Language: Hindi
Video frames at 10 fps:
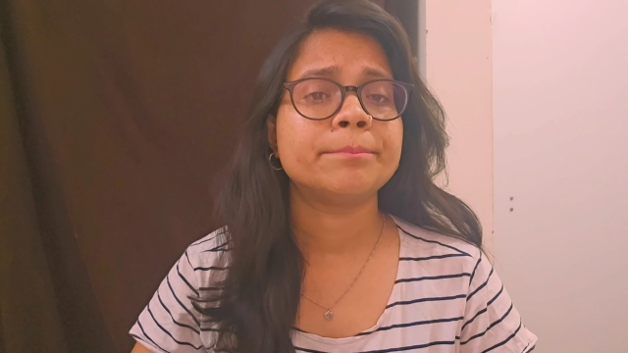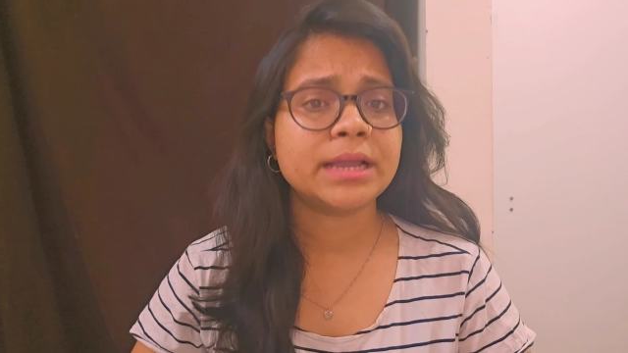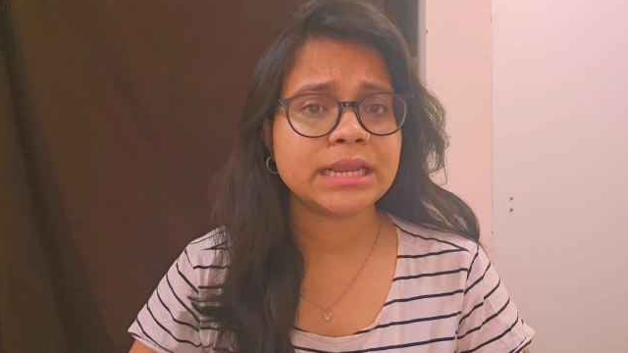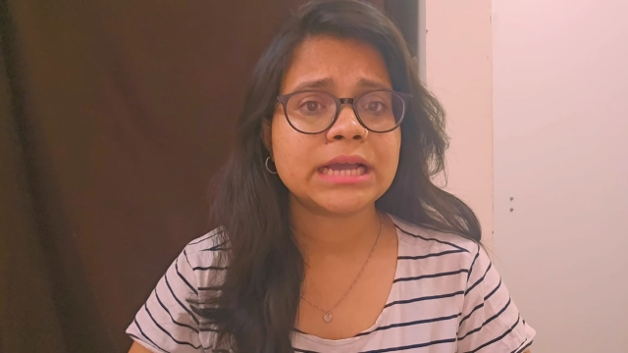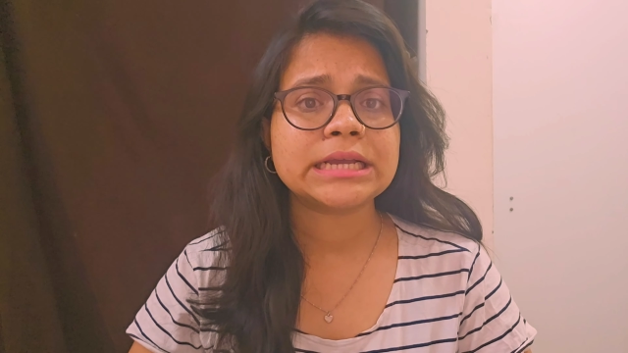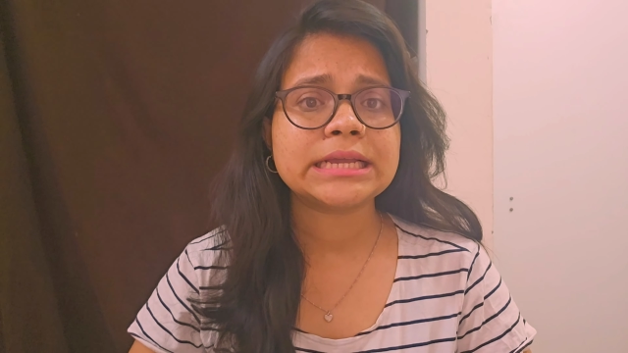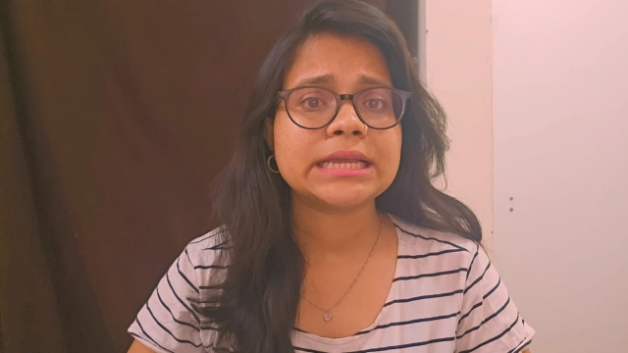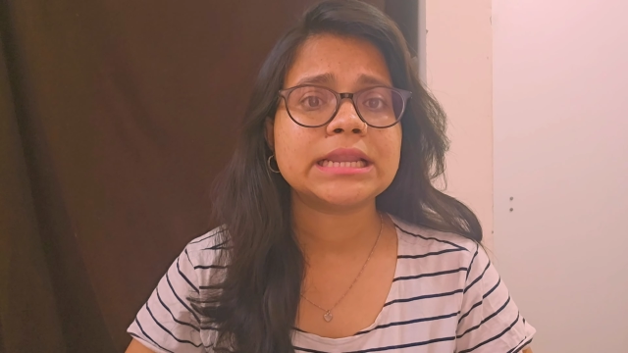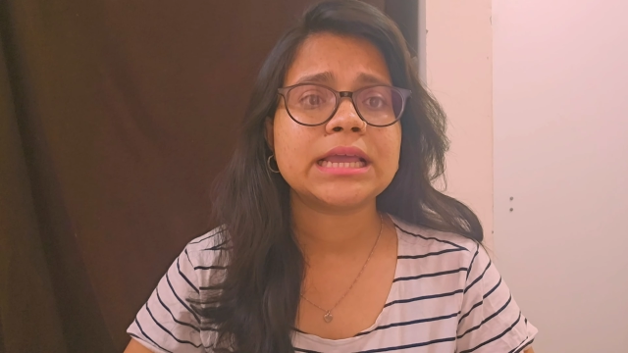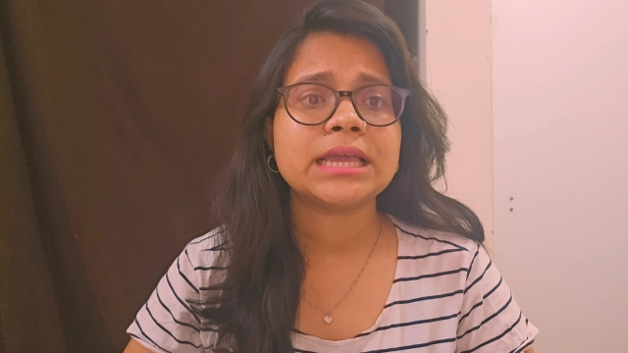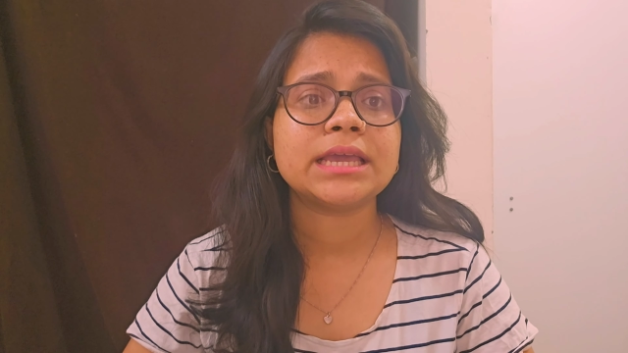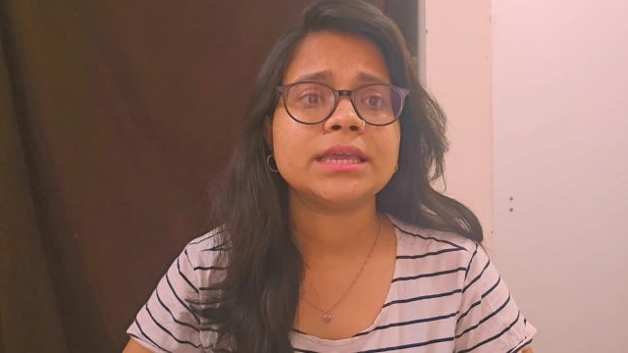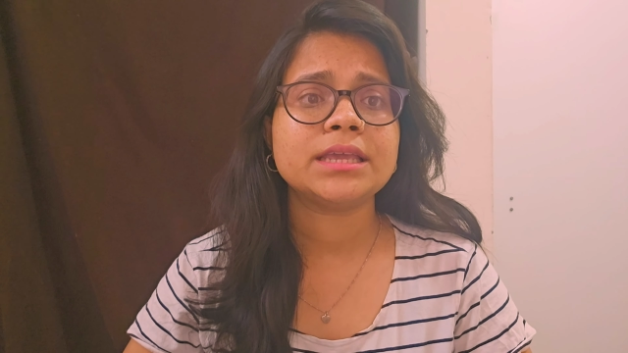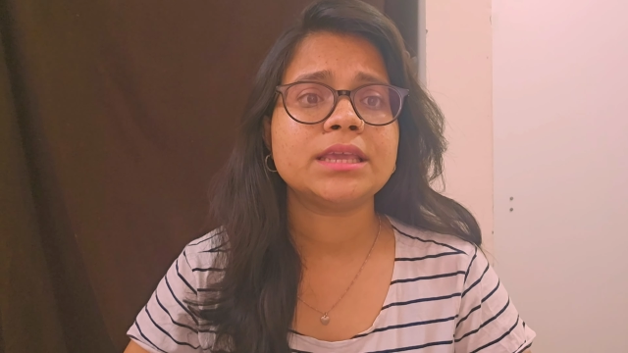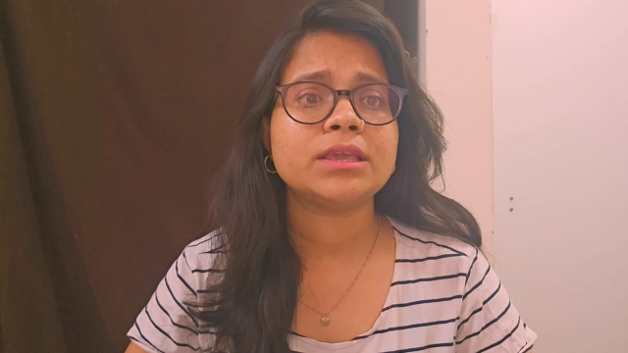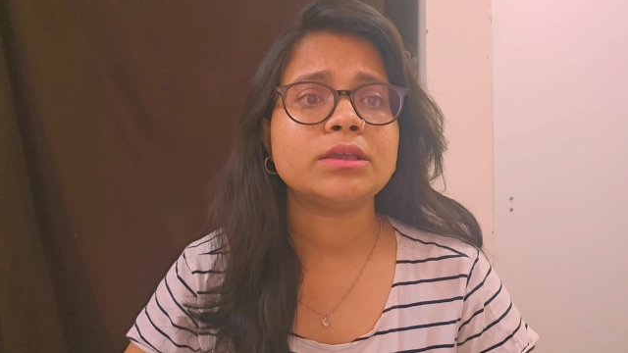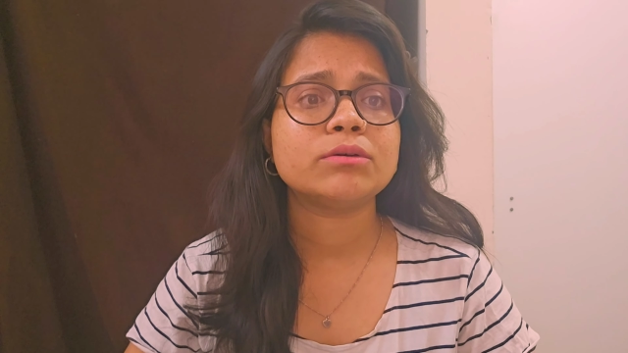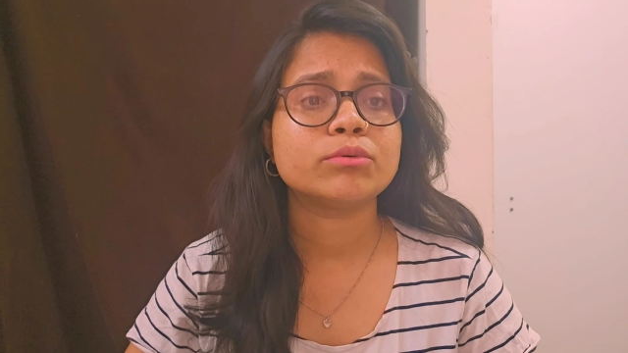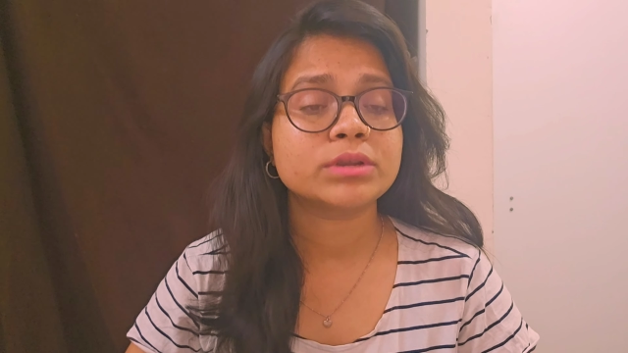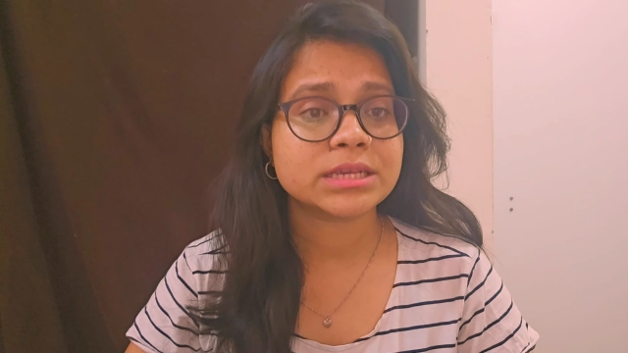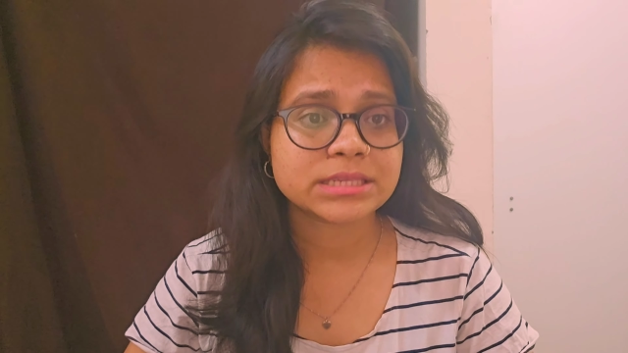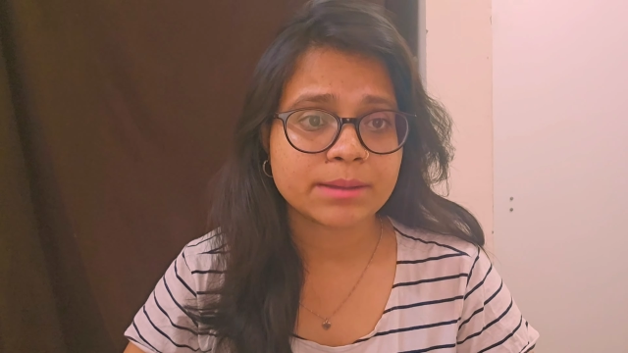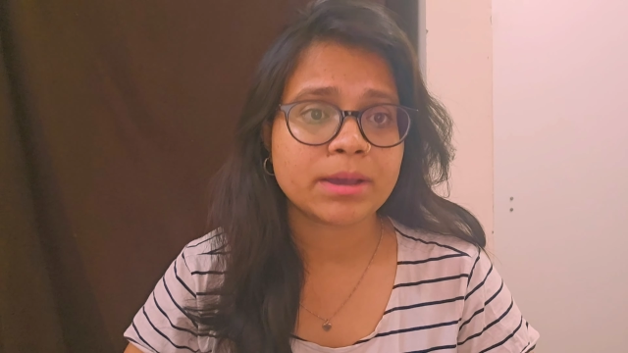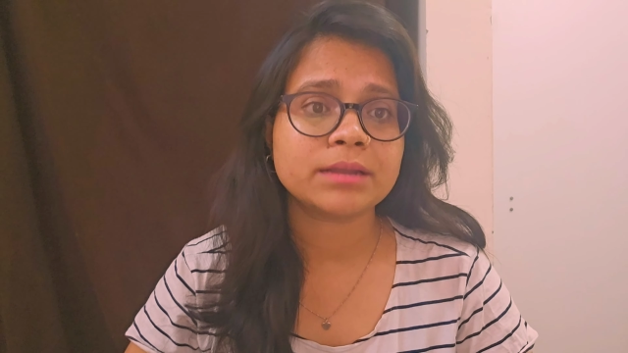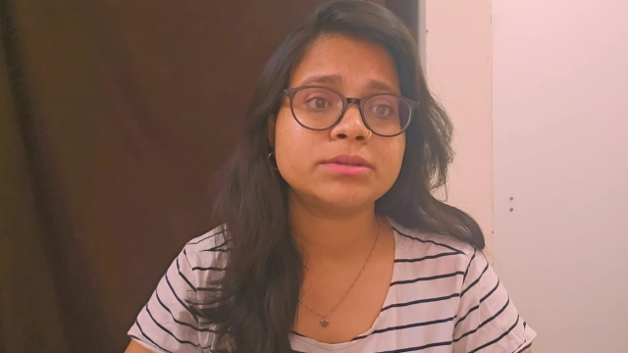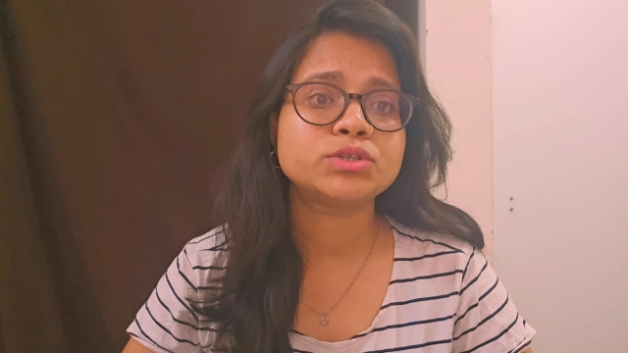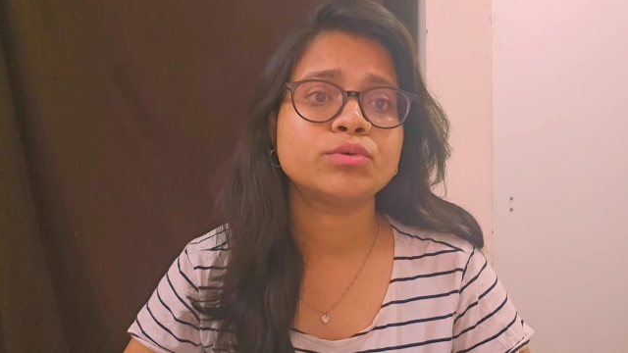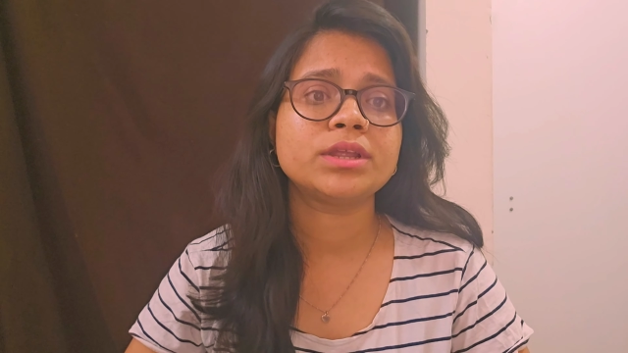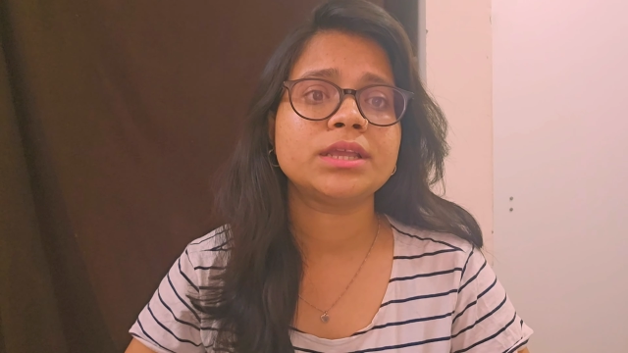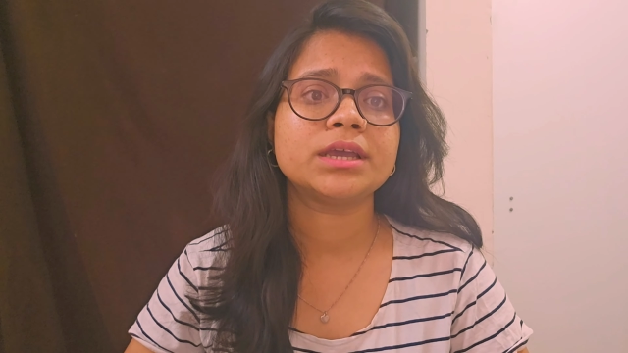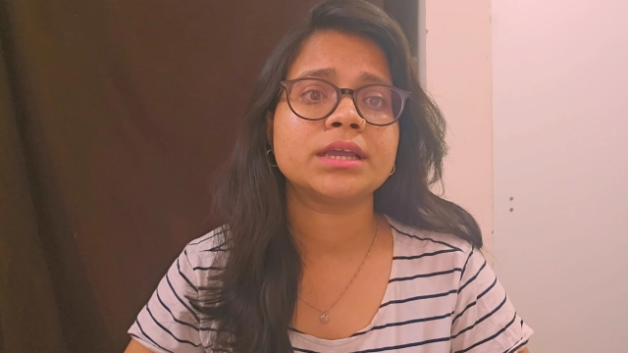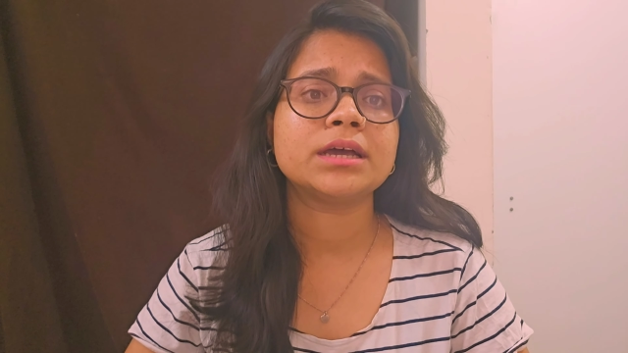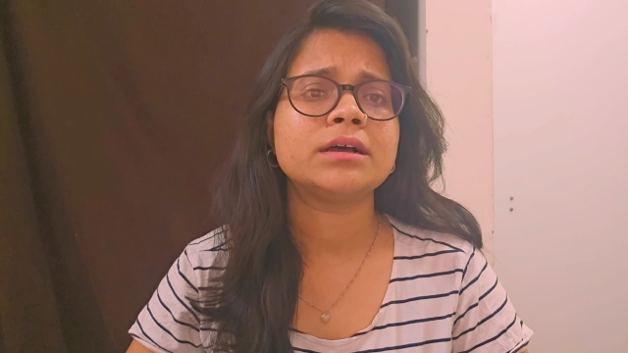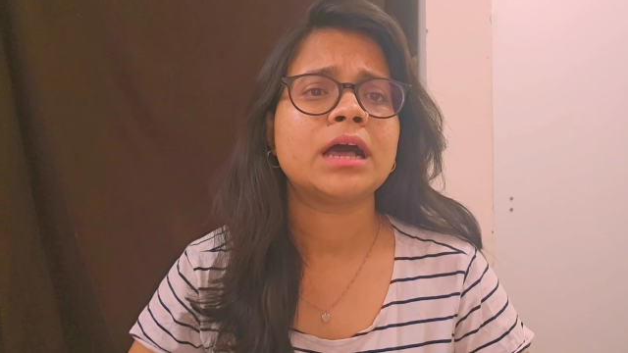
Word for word: महिला का कहना है कि उनके सामान भी चोरी किया गया